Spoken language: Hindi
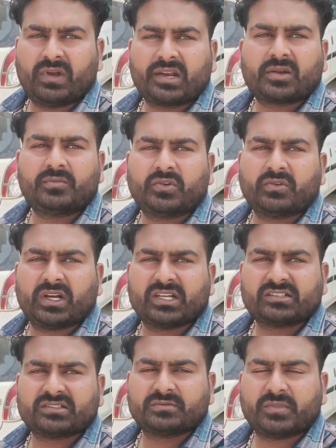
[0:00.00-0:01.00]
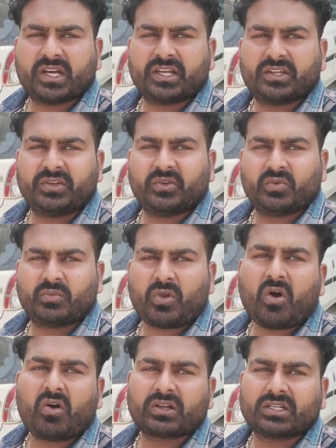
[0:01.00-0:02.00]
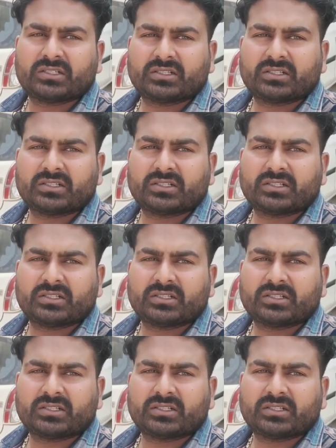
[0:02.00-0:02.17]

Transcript: वेलकम टू गाइस माय न्यू ब्लॉग